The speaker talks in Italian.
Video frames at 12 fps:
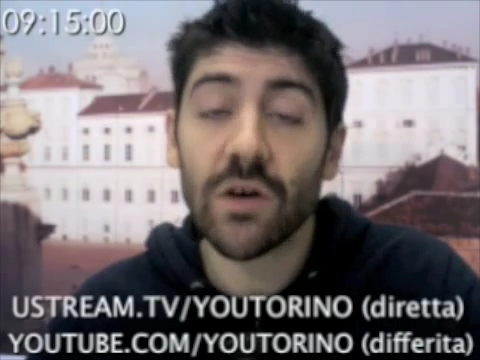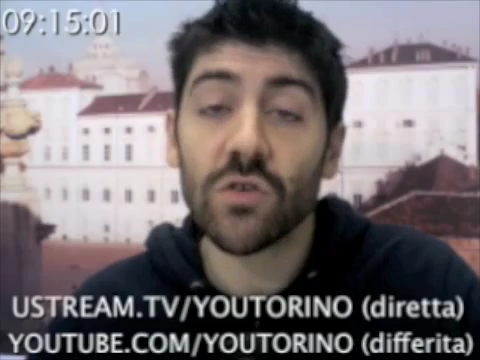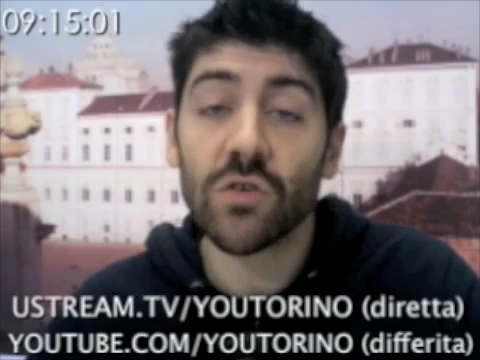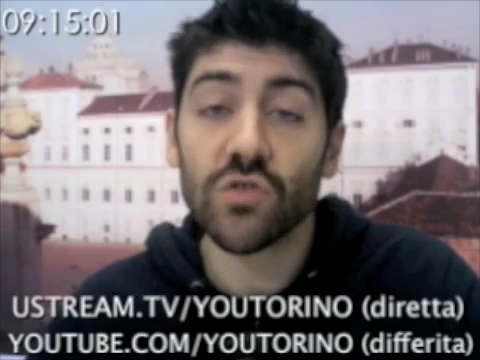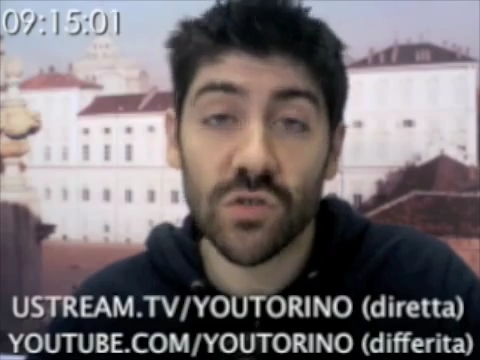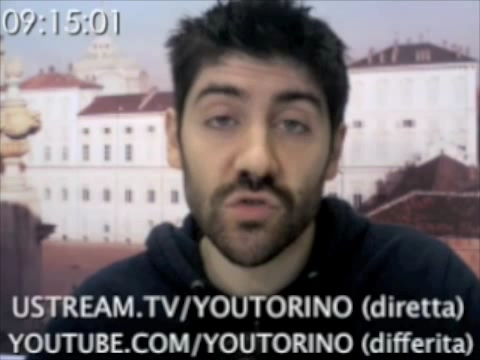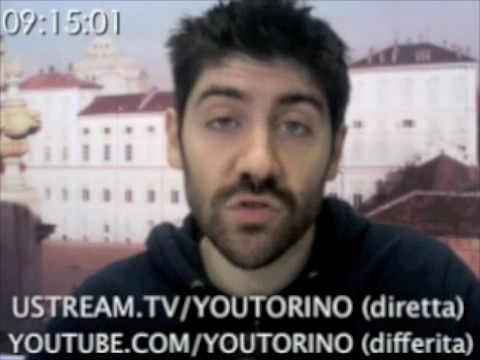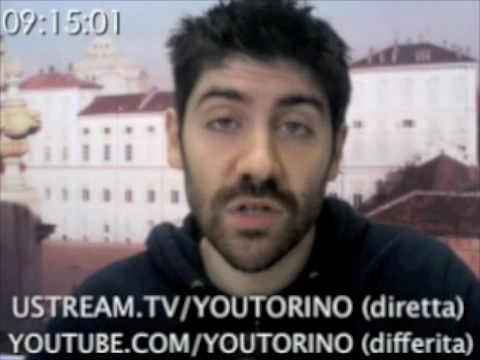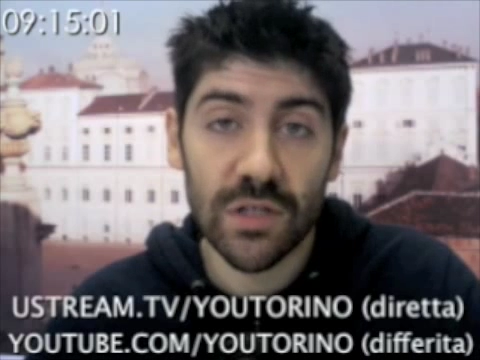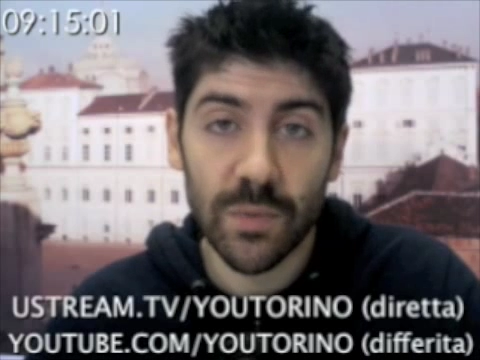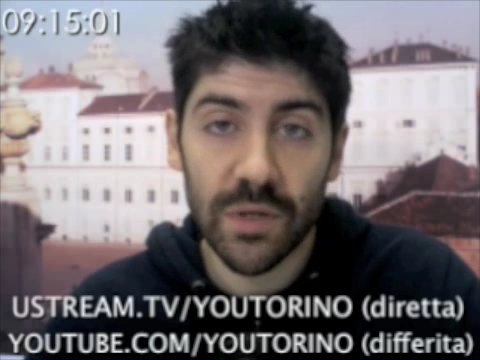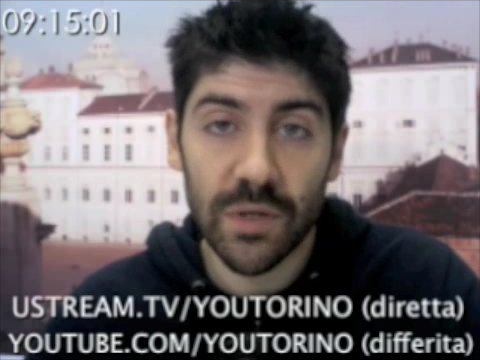oggi è una
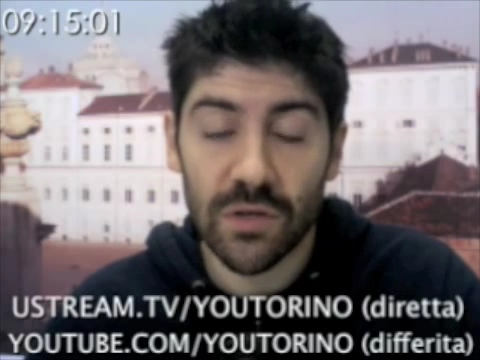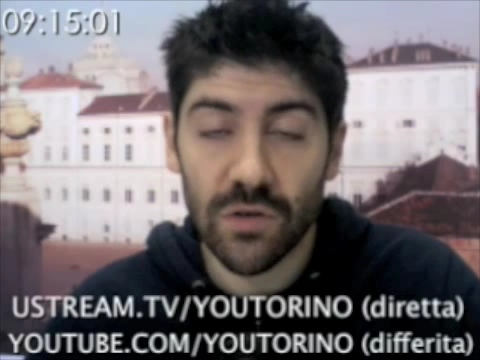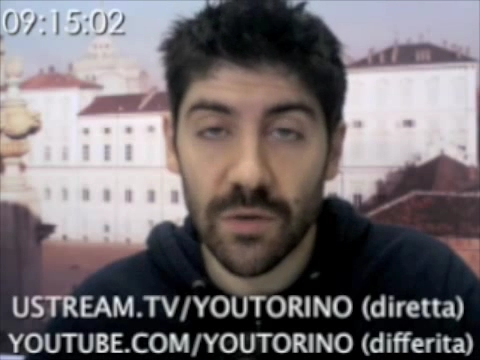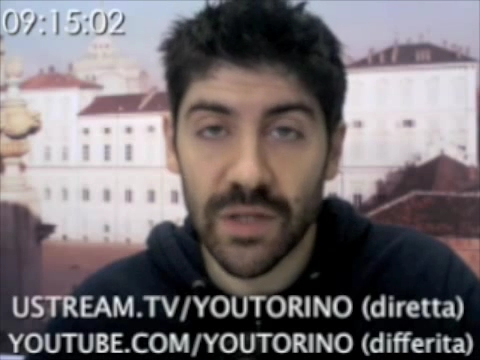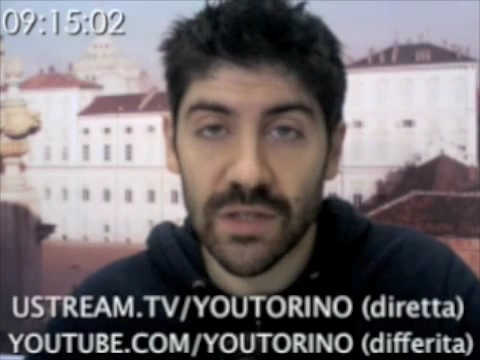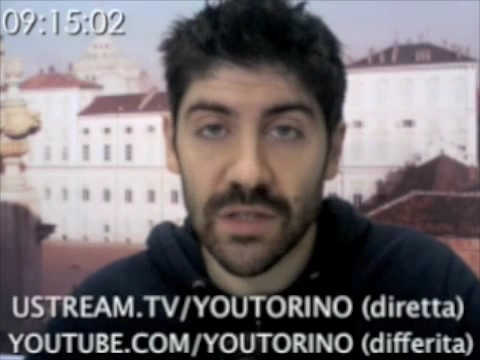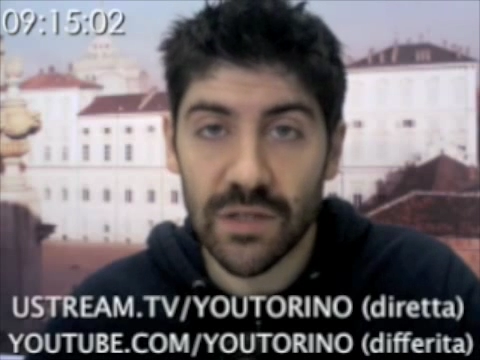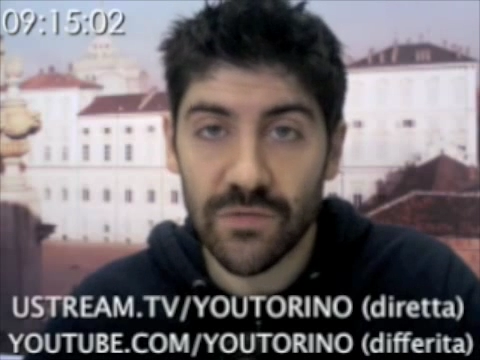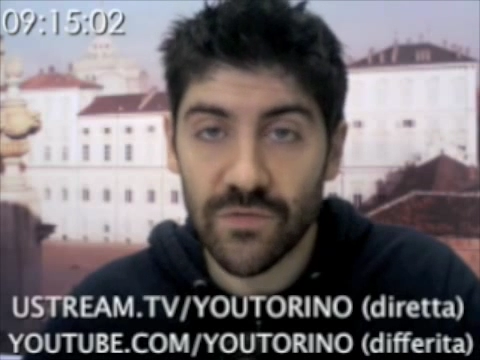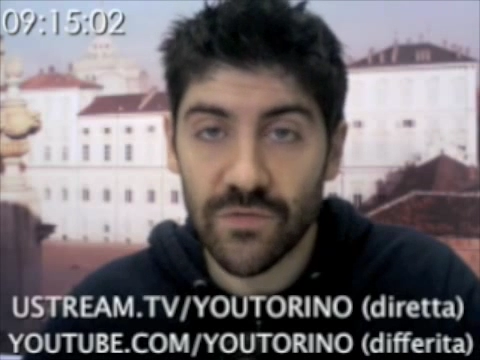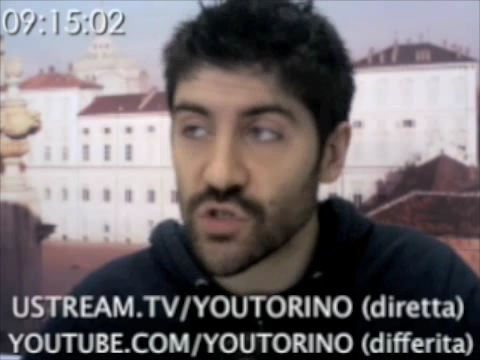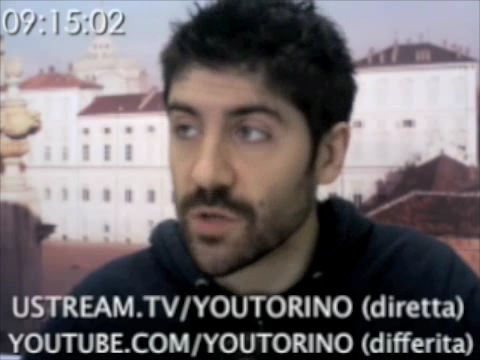giornata particolarmente
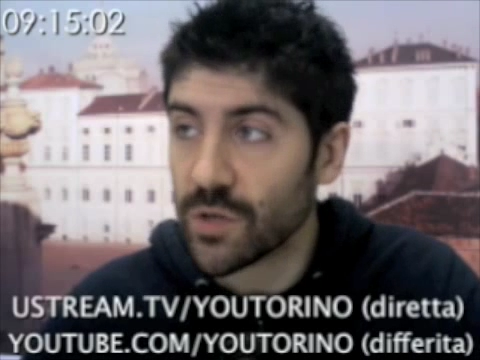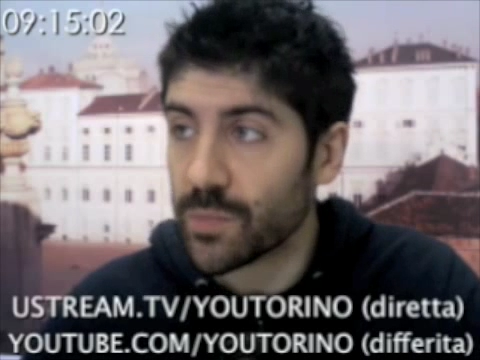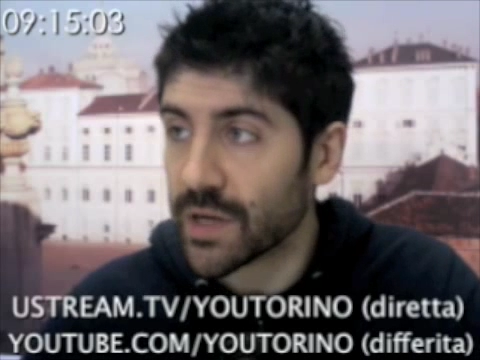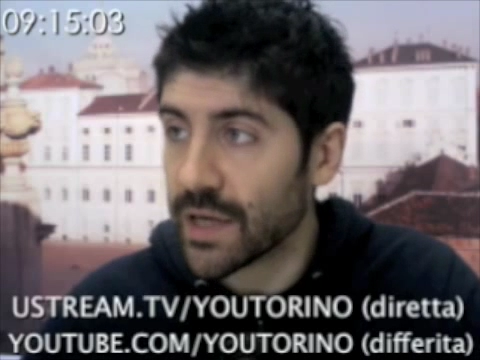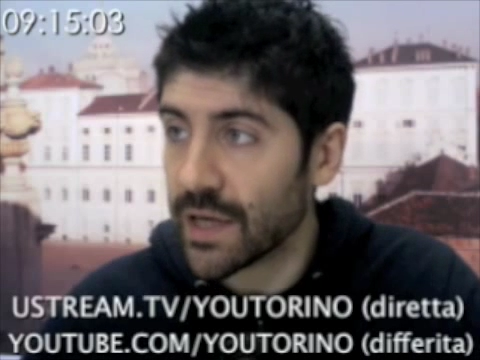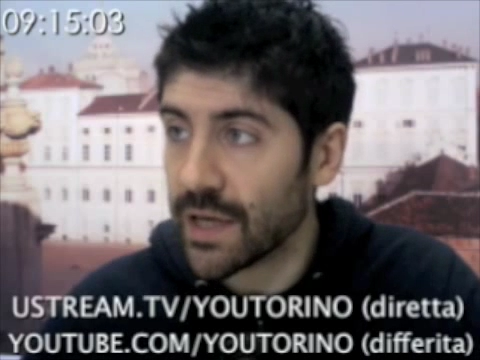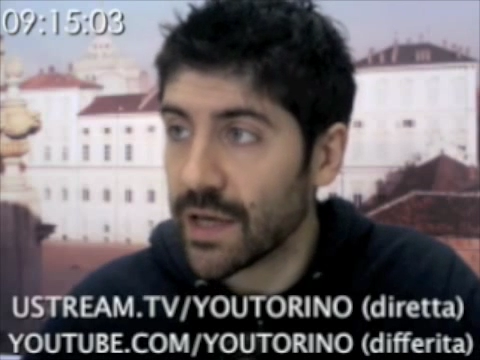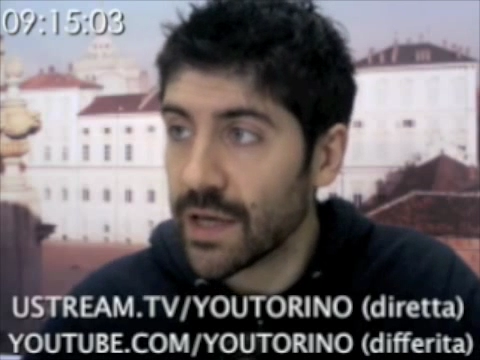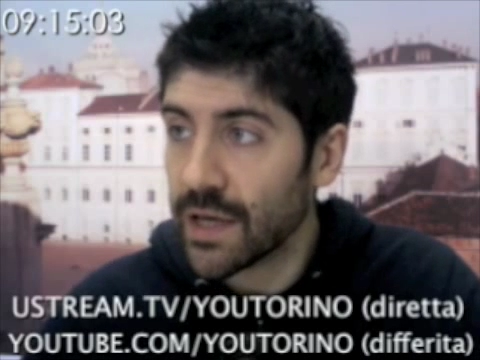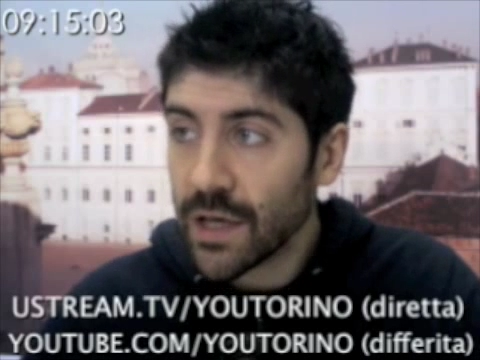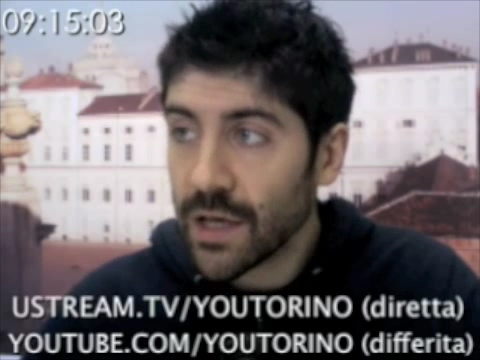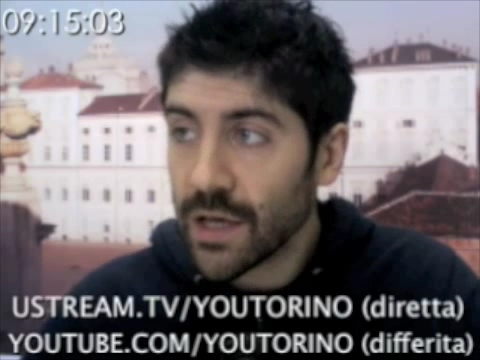difficile perché
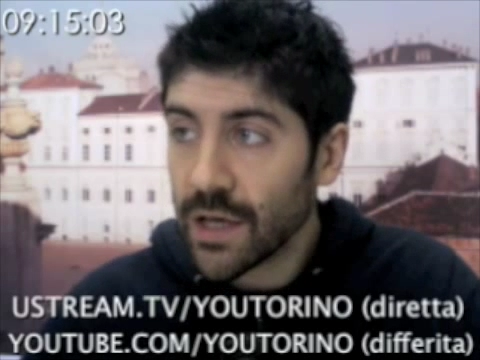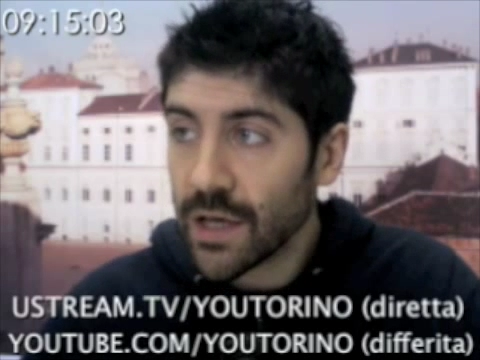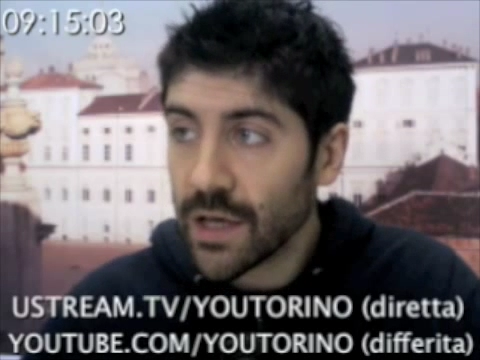come